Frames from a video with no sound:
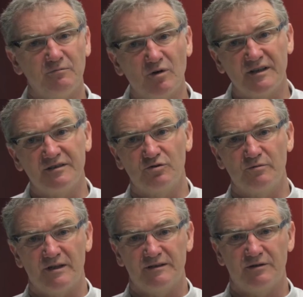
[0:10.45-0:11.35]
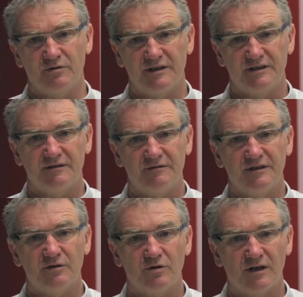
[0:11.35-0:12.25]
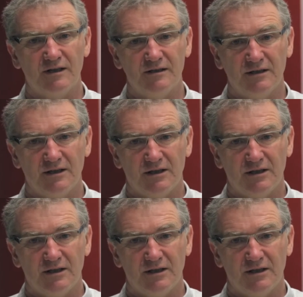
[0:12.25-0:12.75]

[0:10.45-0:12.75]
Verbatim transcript: les moyens humains des collectivités locales